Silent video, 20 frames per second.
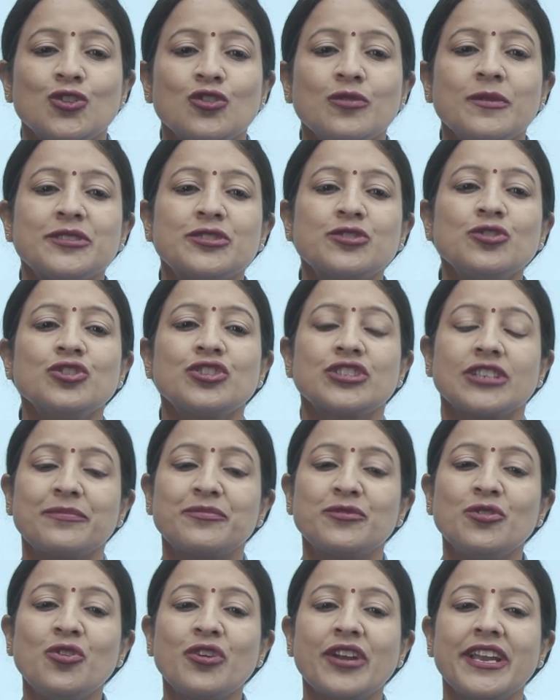तो बच्चों
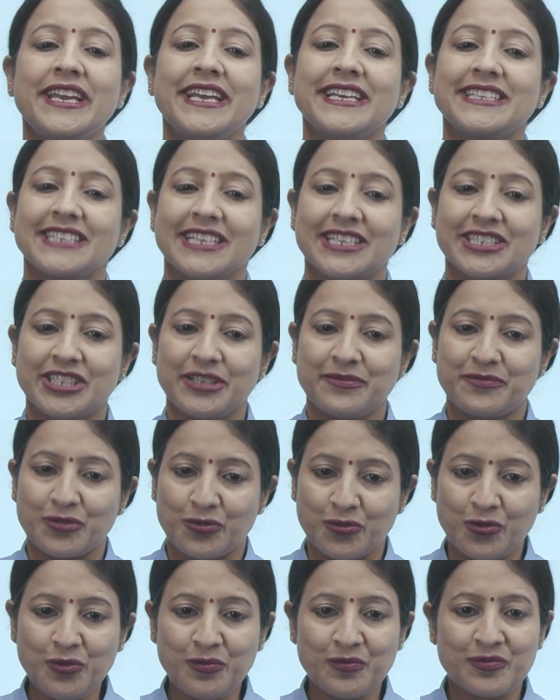शब्दों के ये संक्षिप्त
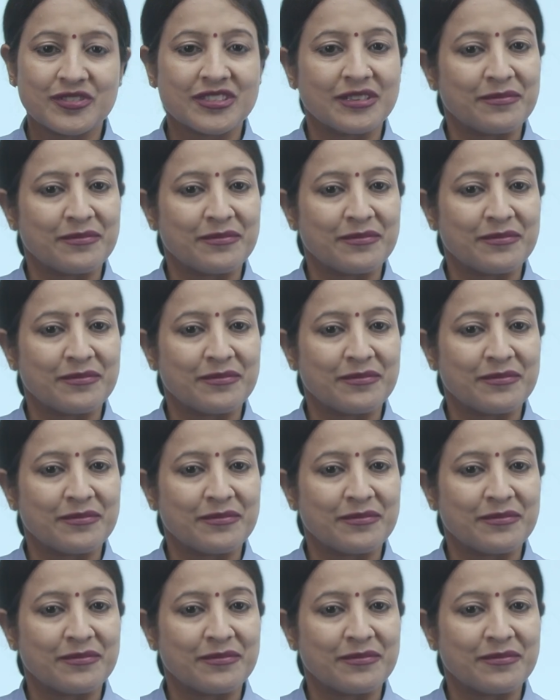रूप